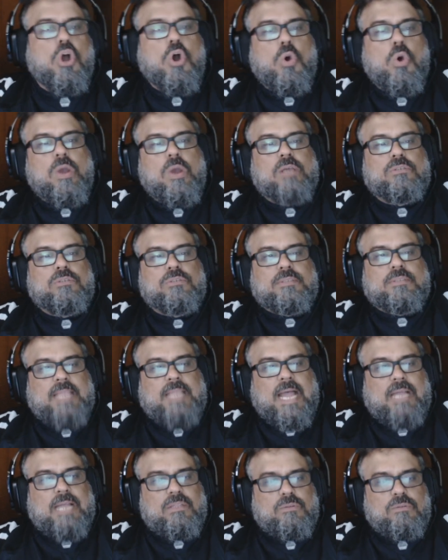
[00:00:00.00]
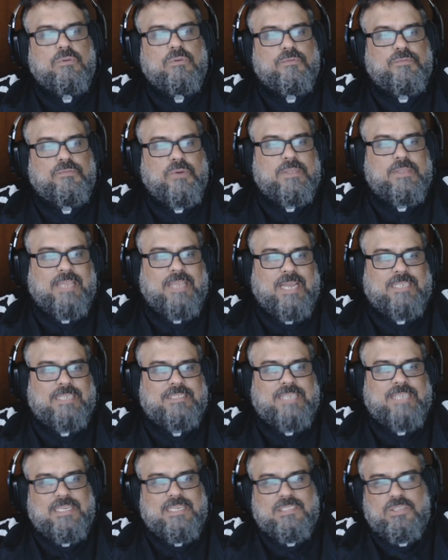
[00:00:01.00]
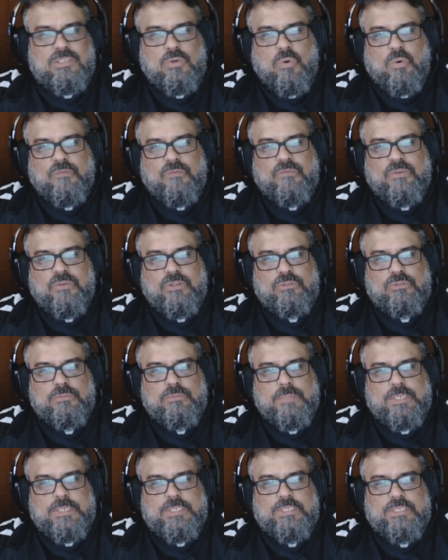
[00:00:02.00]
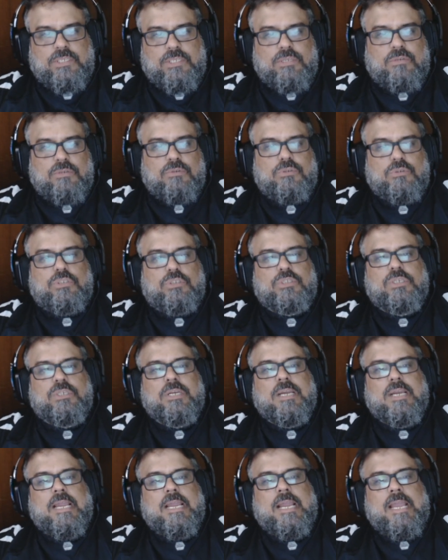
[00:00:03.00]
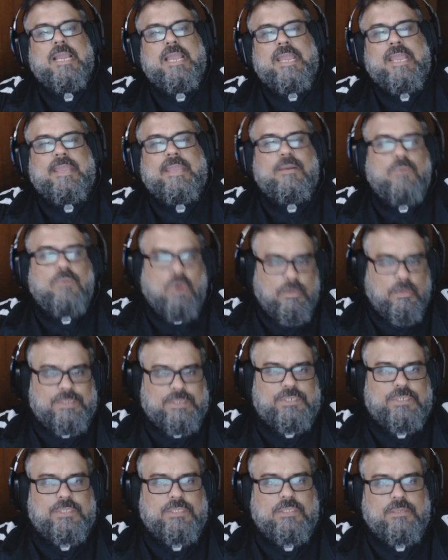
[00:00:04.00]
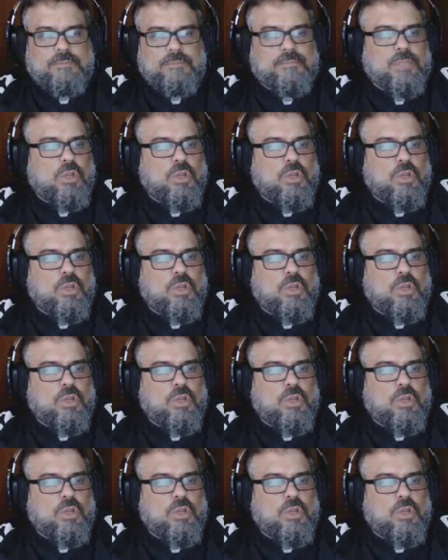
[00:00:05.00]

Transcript: O resultado foi tragédias e conflitos mesquinhos em igual medida,